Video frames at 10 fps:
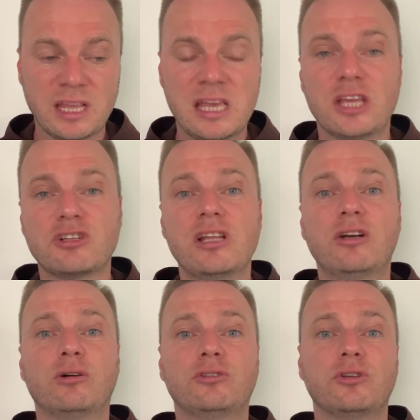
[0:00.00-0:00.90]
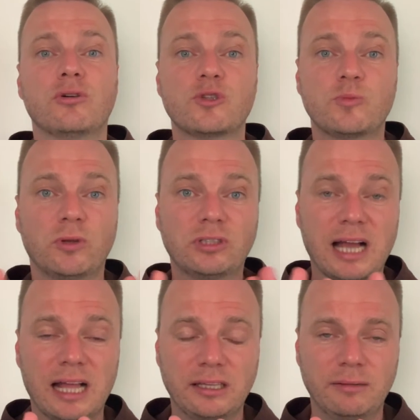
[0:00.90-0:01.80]
Jeżeli chodzi o
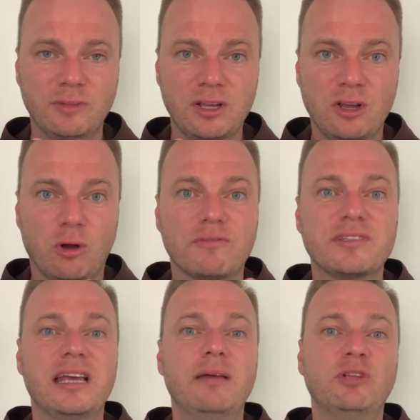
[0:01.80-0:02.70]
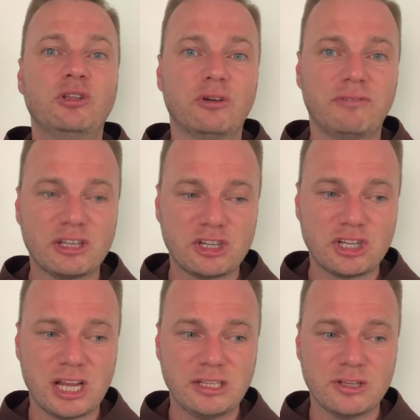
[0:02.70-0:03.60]
spotkanie, o wzajemne
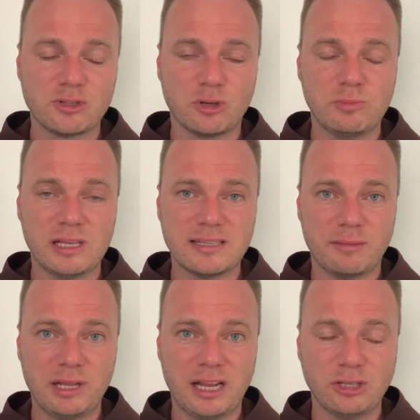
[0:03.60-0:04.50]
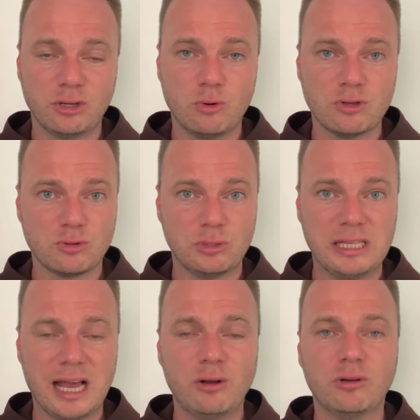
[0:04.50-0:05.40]
towarzyszenie sobie, zabieranie głosu i
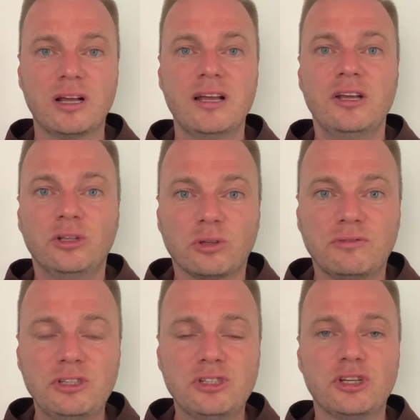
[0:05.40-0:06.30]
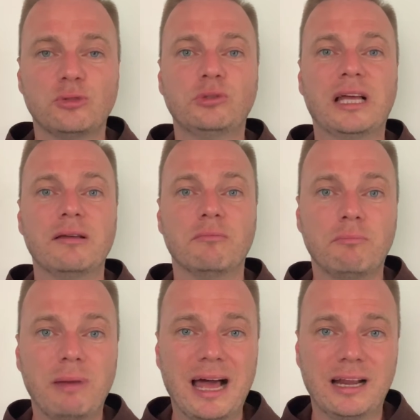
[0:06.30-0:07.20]
dialog, to widzi się tutaj
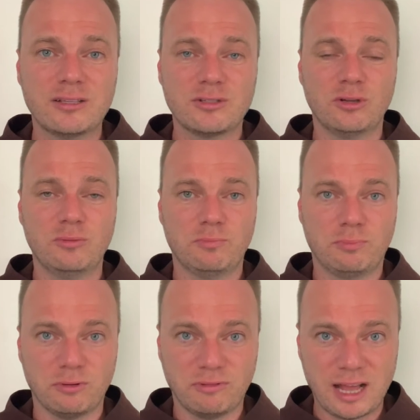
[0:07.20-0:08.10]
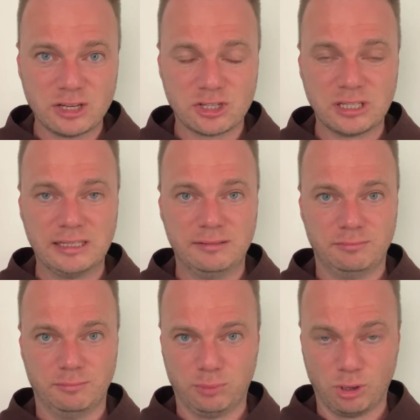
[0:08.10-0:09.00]
bardzo poważny
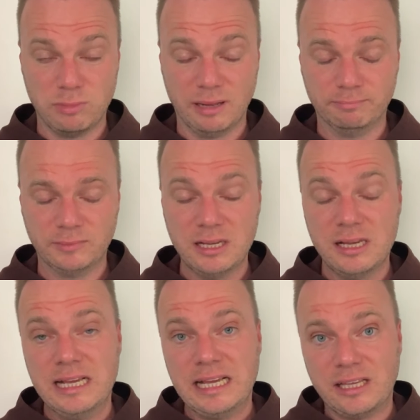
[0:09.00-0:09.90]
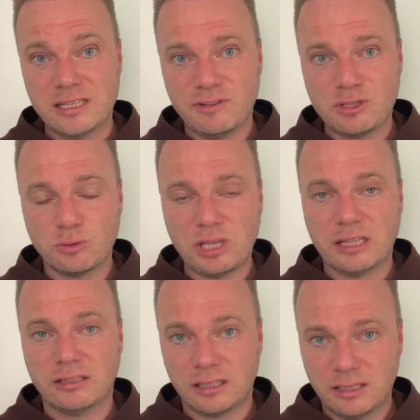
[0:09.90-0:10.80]
problem. Jest
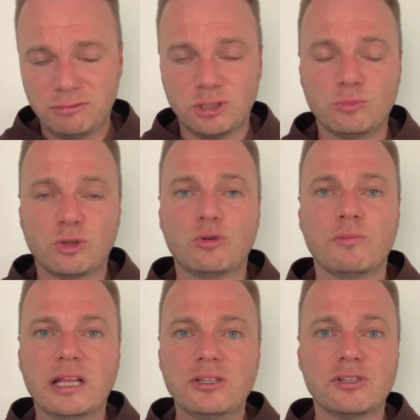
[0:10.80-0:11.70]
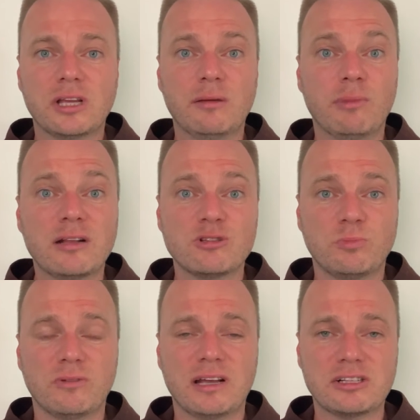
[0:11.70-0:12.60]
wysunięty w tym dokumencie bardzo
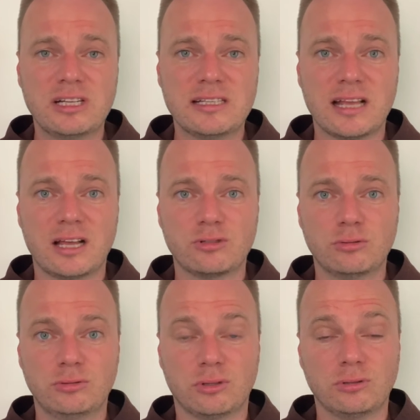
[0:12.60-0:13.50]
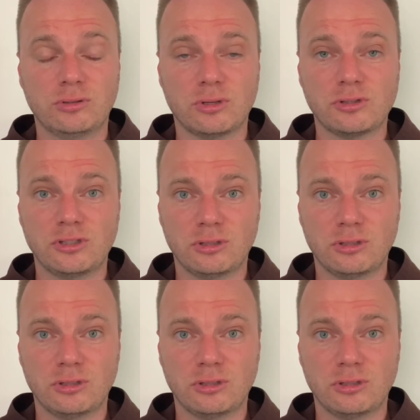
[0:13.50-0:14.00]
poważny zarzut odnośnie